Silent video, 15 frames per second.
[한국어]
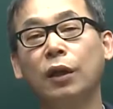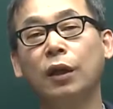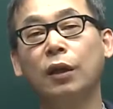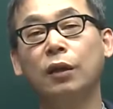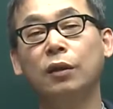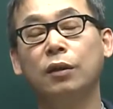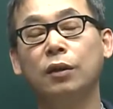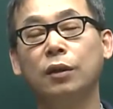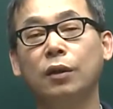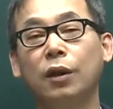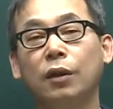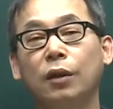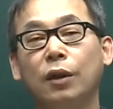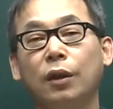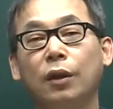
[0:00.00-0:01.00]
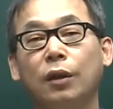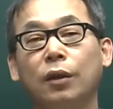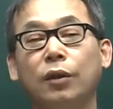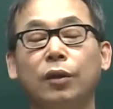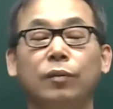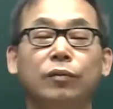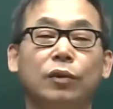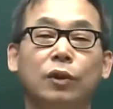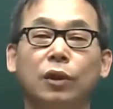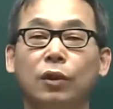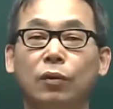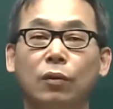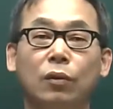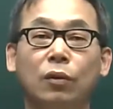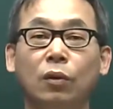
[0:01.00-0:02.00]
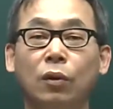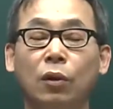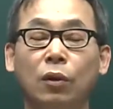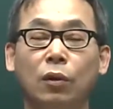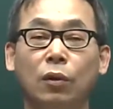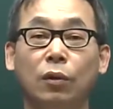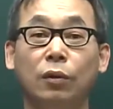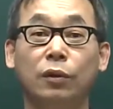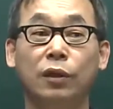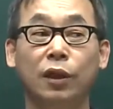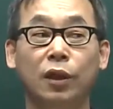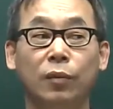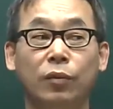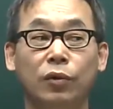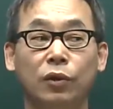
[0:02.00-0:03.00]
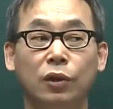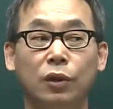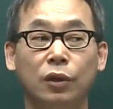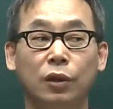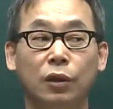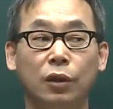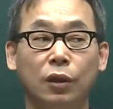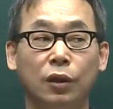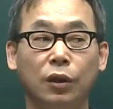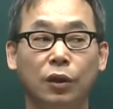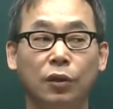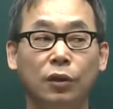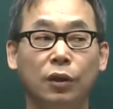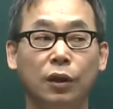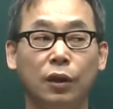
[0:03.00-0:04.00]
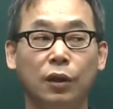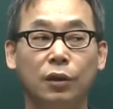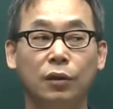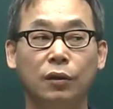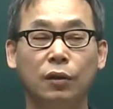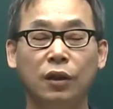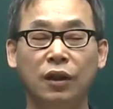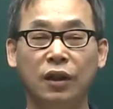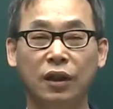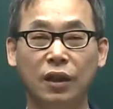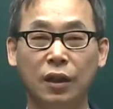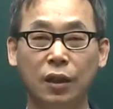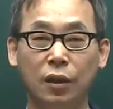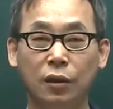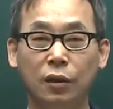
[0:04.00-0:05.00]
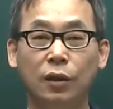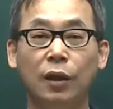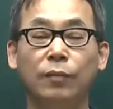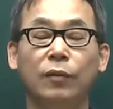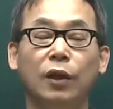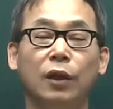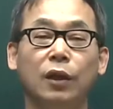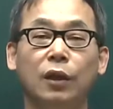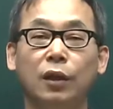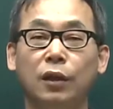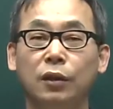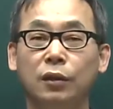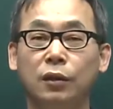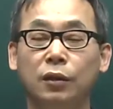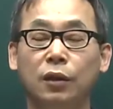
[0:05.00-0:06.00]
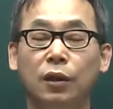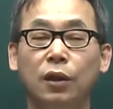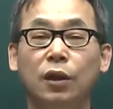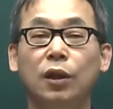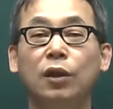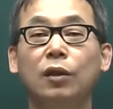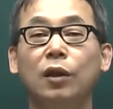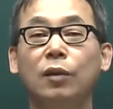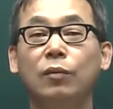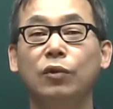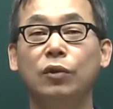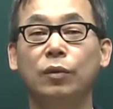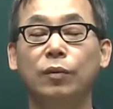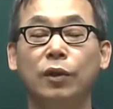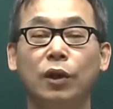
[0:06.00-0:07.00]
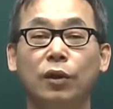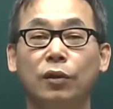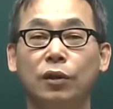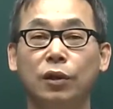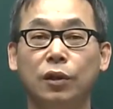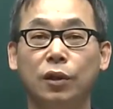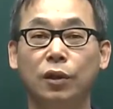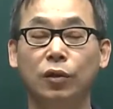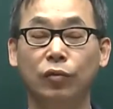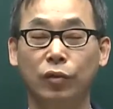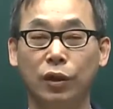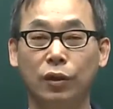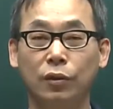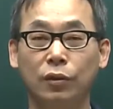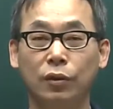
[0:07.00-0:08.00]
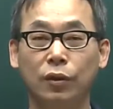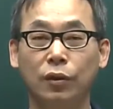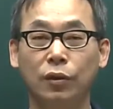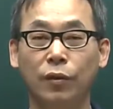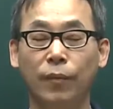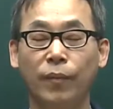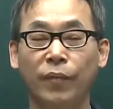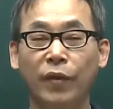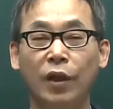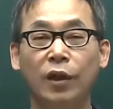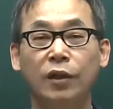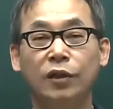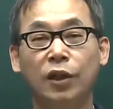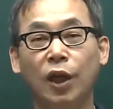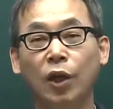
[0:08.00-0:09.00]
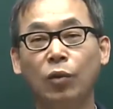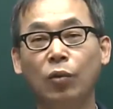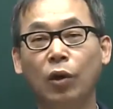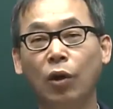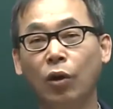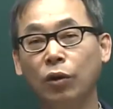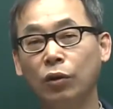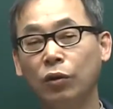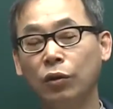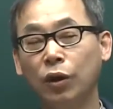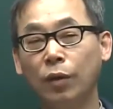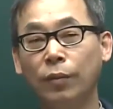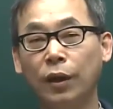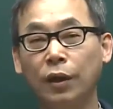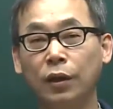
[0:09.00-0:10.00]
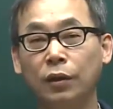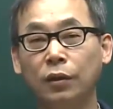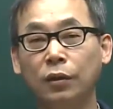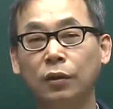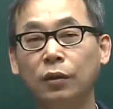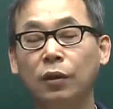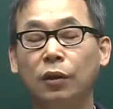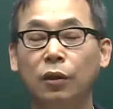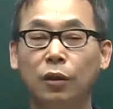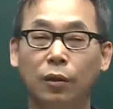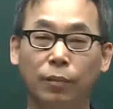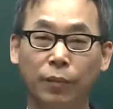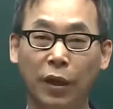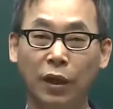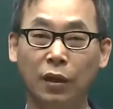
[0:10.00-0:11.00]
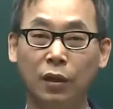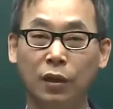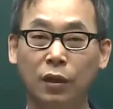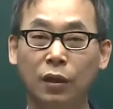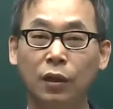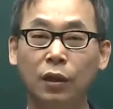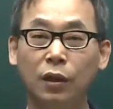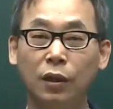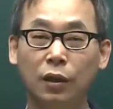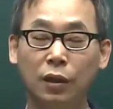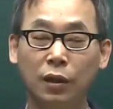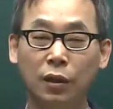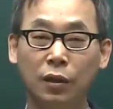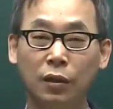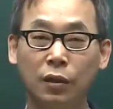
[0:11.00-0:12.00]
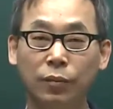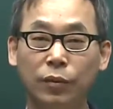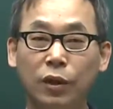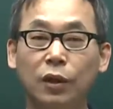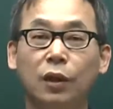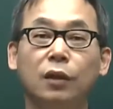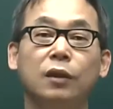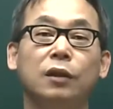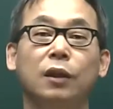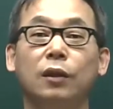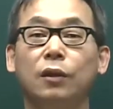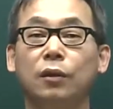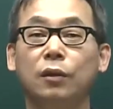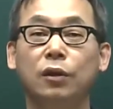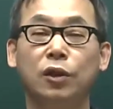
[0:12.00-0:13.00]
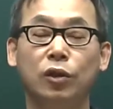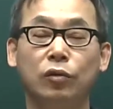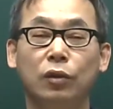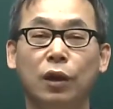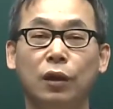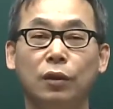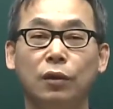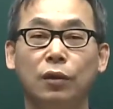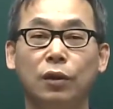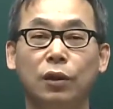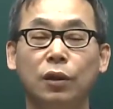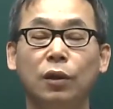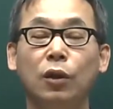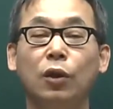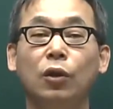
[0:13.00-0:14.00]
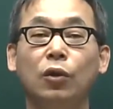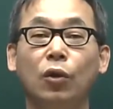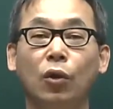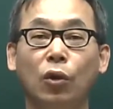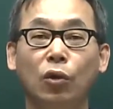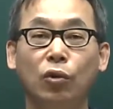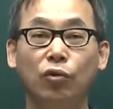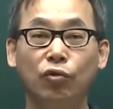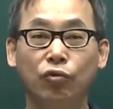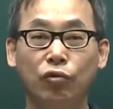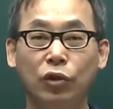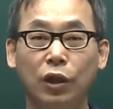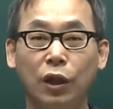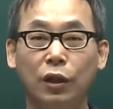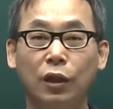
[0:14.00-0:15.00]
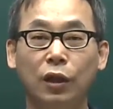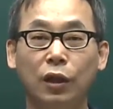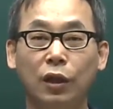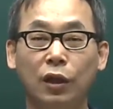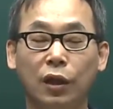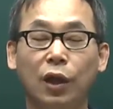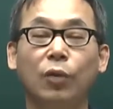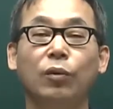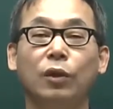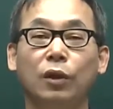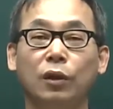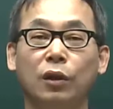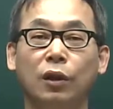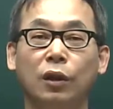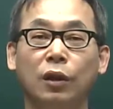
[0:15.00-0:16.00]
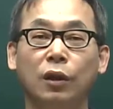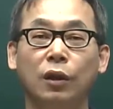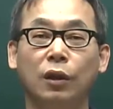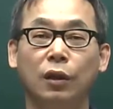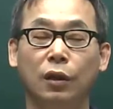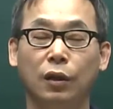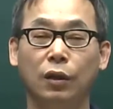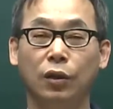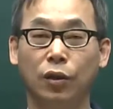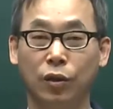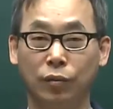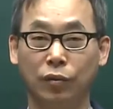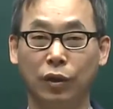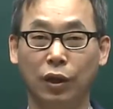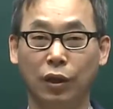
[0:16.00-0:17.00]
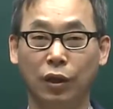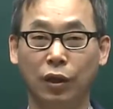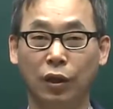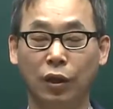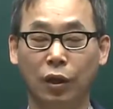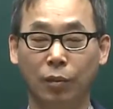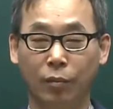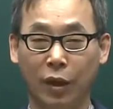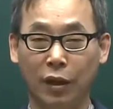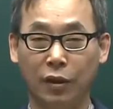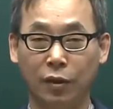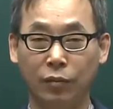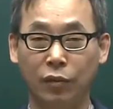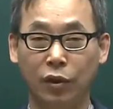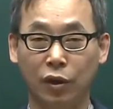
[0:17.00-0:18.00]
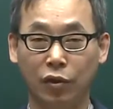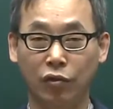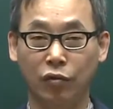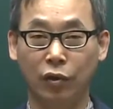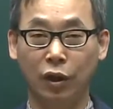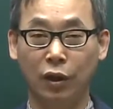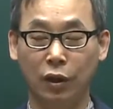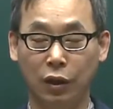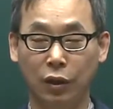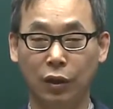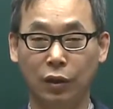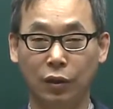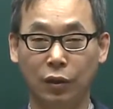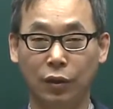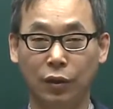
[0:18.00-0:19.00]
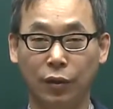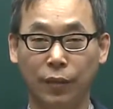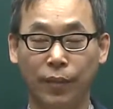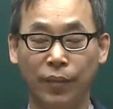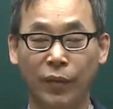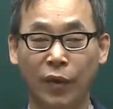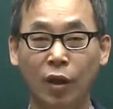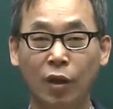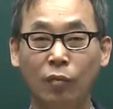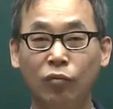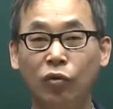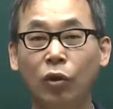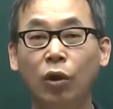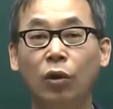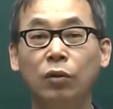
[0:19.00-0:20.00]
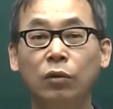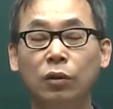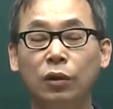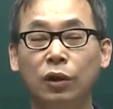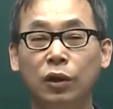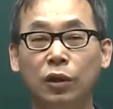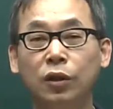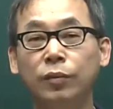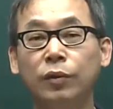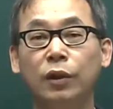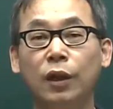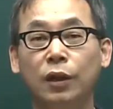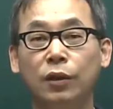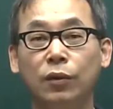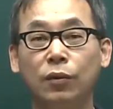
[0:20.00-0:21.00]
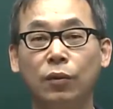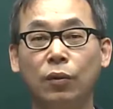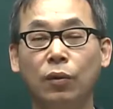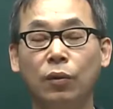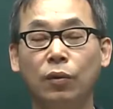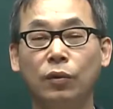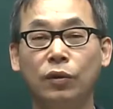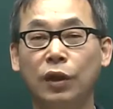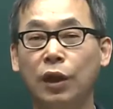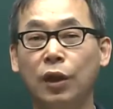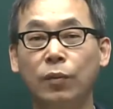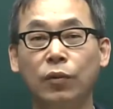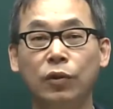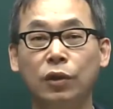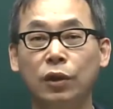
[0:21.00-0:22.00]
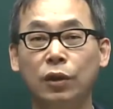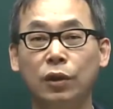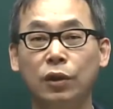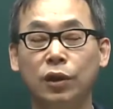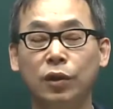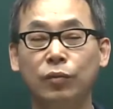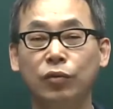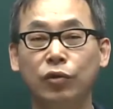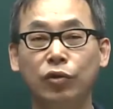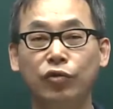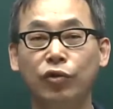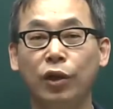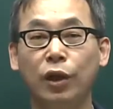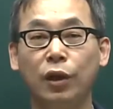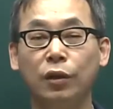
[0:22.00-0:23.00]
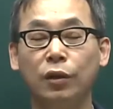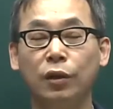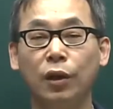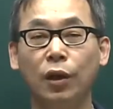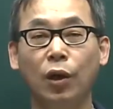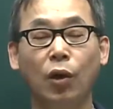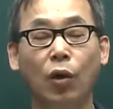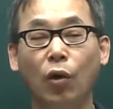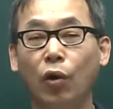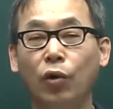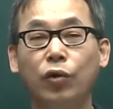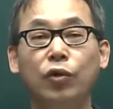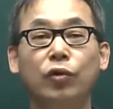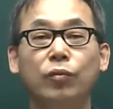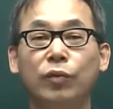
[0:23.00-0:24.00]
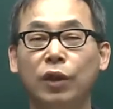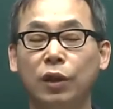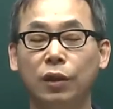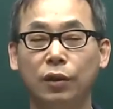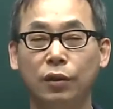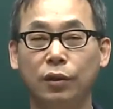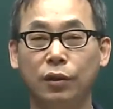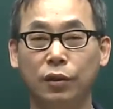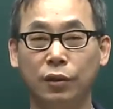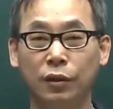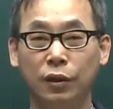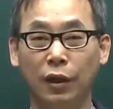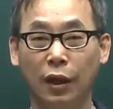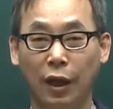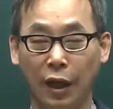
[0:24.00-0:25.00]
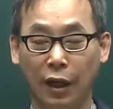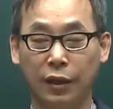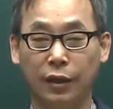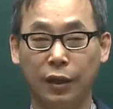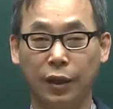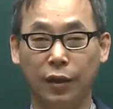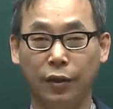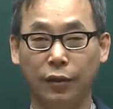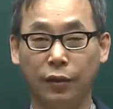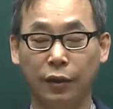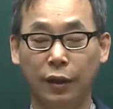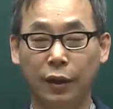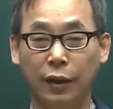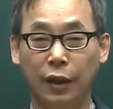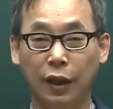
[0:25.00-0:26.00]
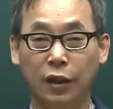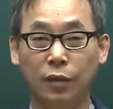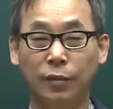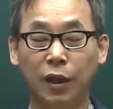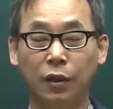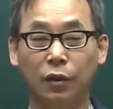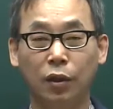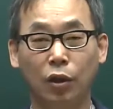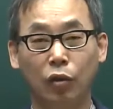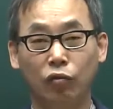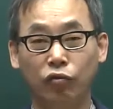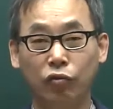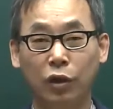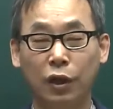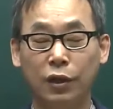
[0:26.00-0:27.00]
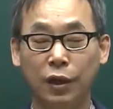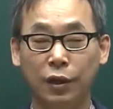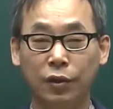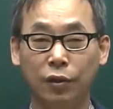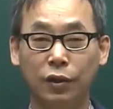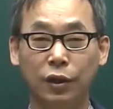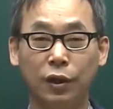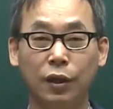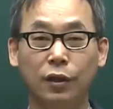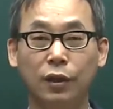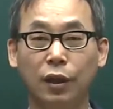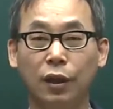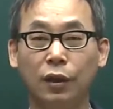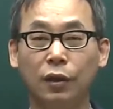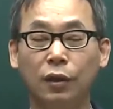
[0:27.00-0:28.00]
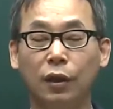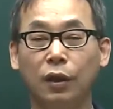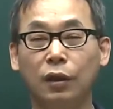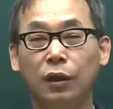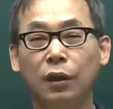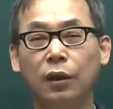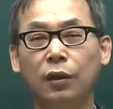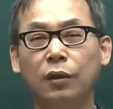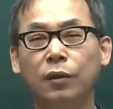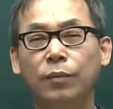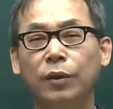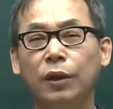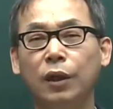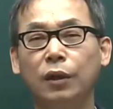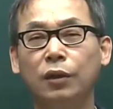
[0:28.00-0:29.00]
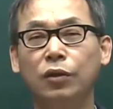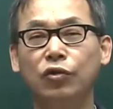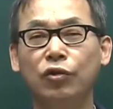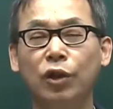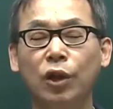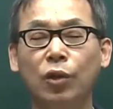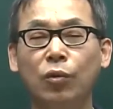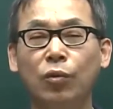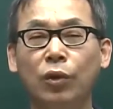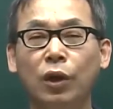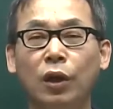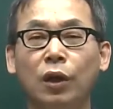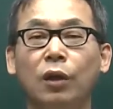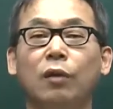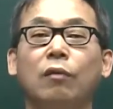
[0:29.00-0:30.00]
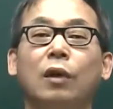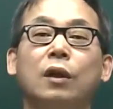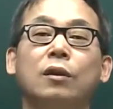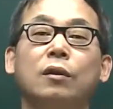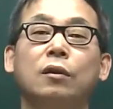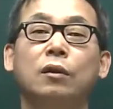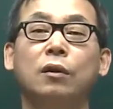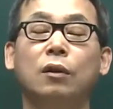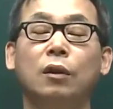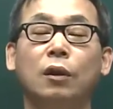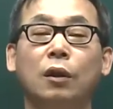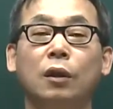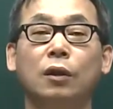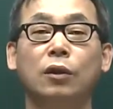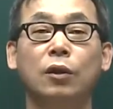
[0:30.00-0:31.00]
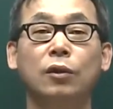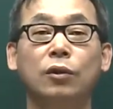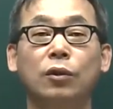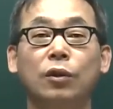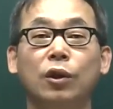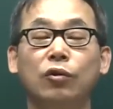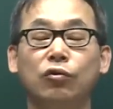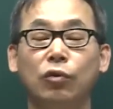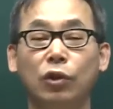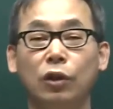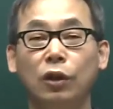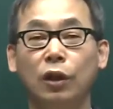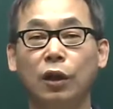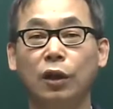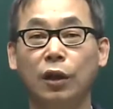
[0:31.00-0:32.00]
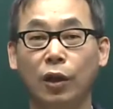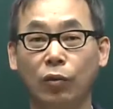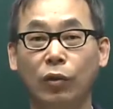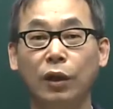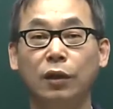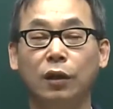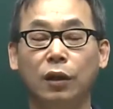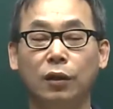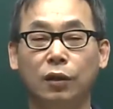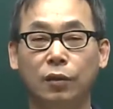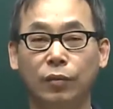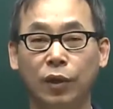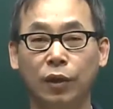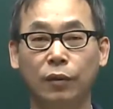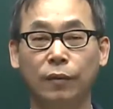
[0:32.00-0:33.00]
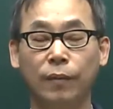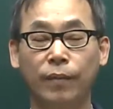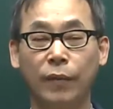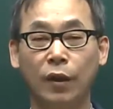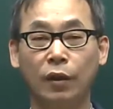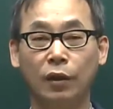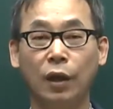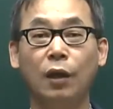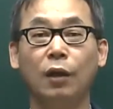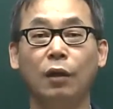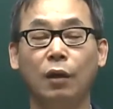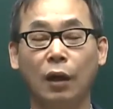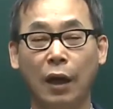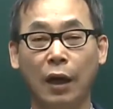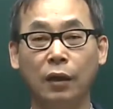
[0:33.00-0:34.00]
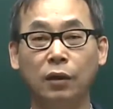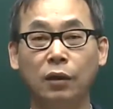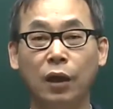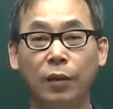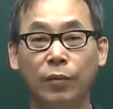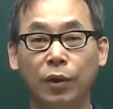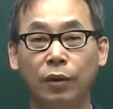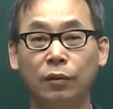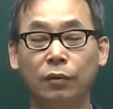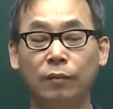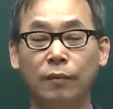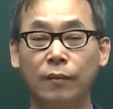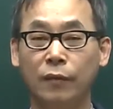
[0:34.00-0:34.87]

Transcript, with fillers: 나가는 시대에 여러분들이 또 어, 사회복지 현장에서 일익을 감당해 나가는 이러한 모습이 되어지기 위해서는요 제도가 어떻게 바뀌든 어, 빨리 1급이라는 자격을 취득하는 것이 더 유리하다라고 이렇게 예, 여러분에게 말씀드릴 수가 있겠어요. 물론 2급을 가져도 사회복지 직무를 수행하는데 어려움이 있는 것은 아니에요. 하지만 국가 자격 체계상 1급이라는 아, 최고의 과정을 설정해 두었다라고 한다 그러면 예, 가능하면